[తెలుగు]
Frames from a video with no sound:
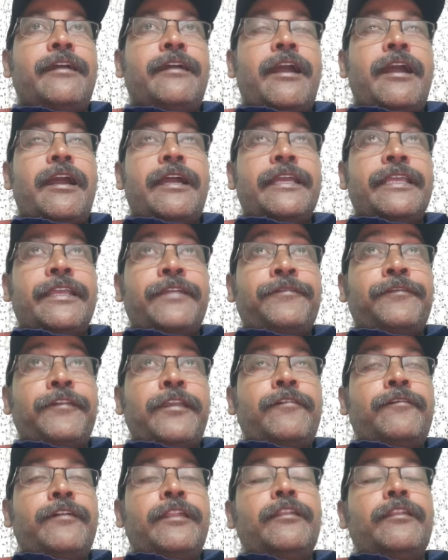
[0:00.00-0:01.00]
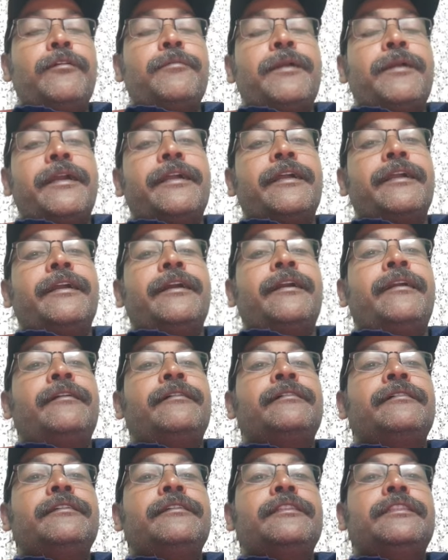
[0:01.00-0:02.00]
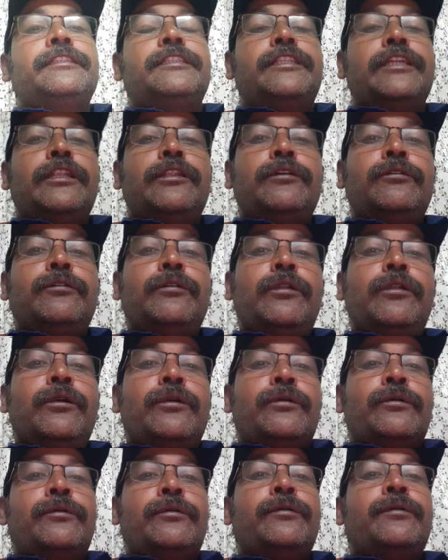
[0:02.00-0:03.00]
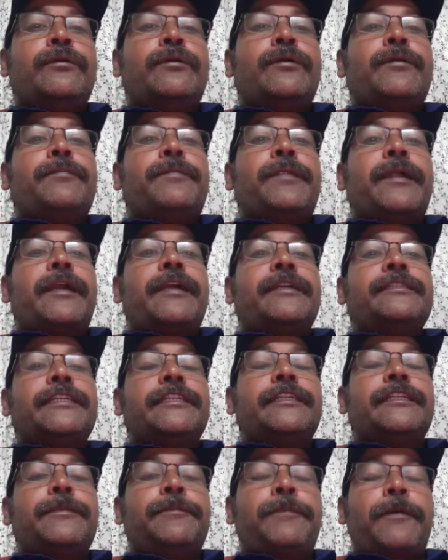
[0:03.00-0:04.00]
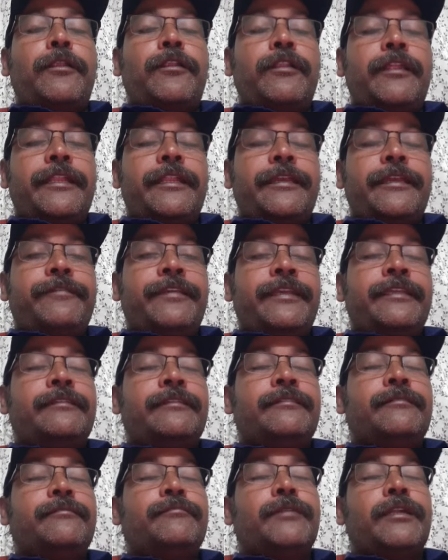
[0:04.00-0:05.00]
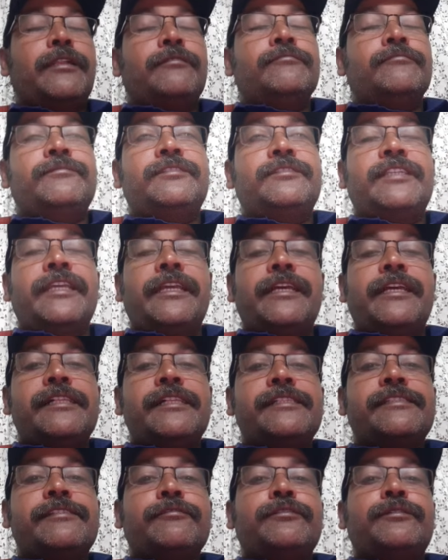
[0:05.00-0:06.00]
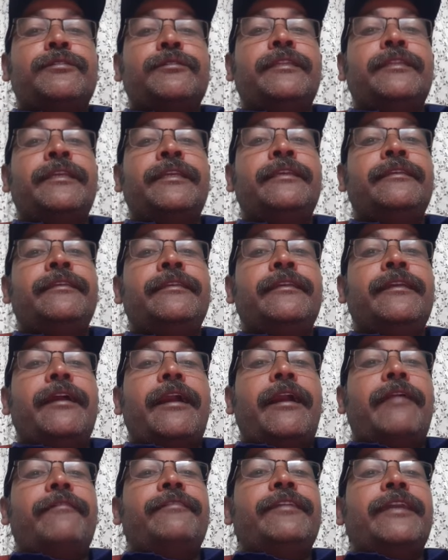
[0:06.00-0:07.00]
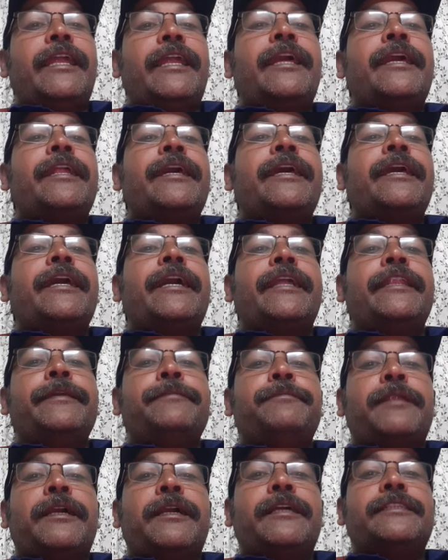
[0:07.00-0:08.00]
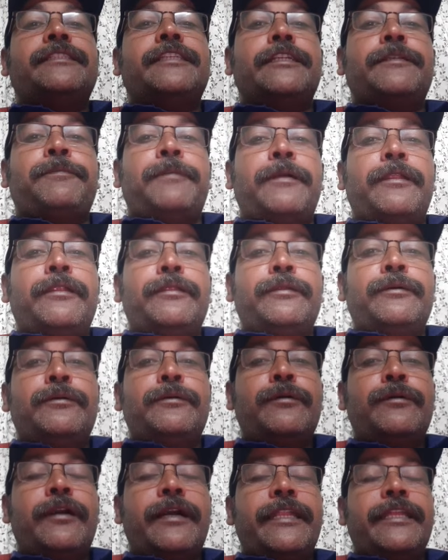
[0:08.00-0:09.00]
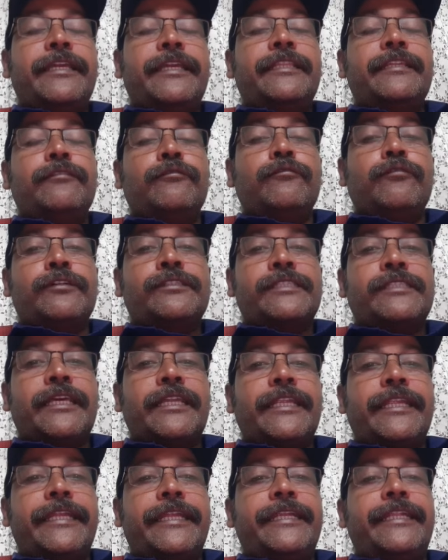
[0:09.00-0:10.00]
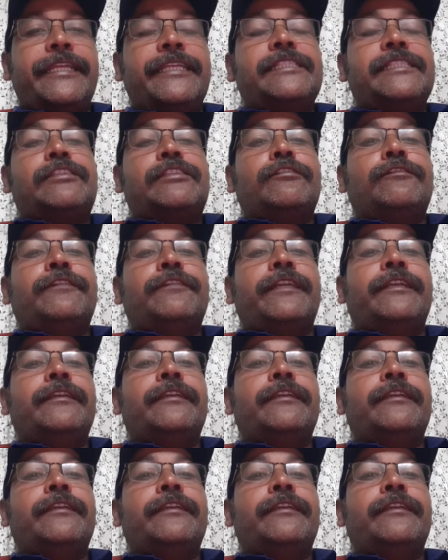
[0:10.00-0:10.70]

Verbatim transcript: ఆ ఎఫ్ఏ వన్లో భాగంగా తెలుగులో ప్రాజెక్ట్ పనులు అనేవి మనం చేయాల్సి ఉంటుంది అవి ఎలా రాయాలి ప్రాజెక్ట్ పనులు అనేది ఒకసారి హెడ్డింగ్స్ ఇవి